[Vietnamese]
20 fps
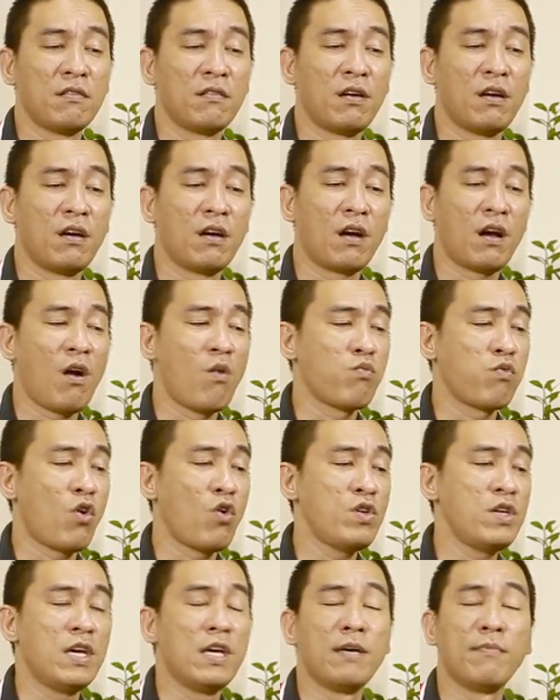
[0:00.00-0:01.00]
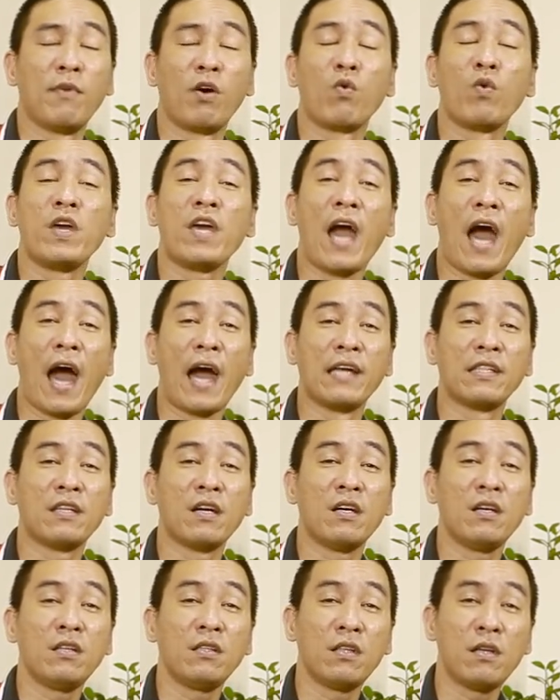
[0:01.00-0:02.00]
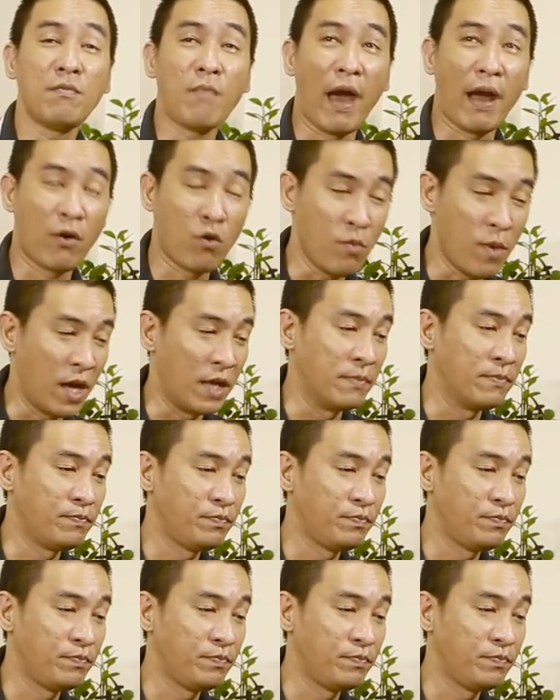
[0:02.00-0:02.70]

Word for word: à, không có gì mà nguy hại tới tính mạng của mình